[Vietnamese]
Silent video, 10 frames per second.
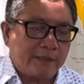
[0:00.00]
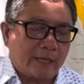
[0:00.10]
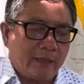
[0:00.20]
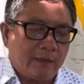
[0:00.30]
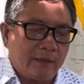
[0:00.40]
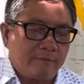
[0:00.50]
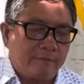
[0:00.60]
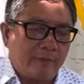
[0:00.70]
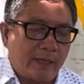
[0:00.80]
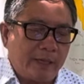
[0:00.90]
chẳng
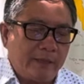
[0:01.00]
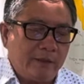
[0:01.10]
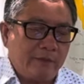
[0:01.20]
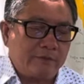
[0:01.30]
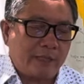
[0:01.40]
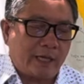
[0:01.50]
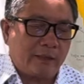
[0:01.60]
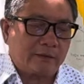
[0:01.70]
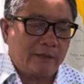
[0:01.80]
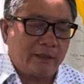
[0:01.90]
phải điều
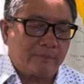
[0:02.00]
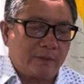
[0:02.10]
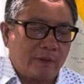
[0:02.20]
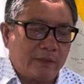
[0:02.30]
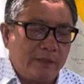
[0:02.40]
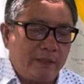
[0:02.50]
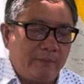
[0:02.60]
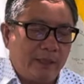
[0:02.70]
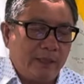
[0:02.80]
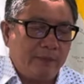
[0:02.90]
tra tìm tòi gì
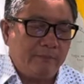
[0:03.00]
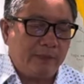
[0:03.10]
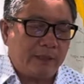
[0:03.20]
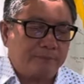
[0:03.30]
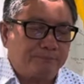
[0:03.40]
mới biết.